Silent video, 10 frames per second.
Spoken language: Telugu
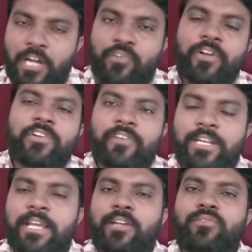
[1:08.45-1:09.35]

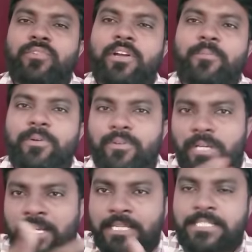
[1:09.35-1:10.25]
అటువంటివన్నీ అనుకున్నప్పుడు
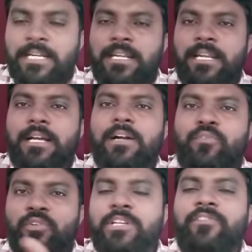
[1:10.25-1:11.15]
జనరల్గా
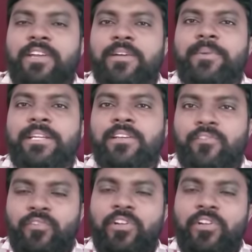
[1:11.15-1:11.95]
కొట్టివేయమని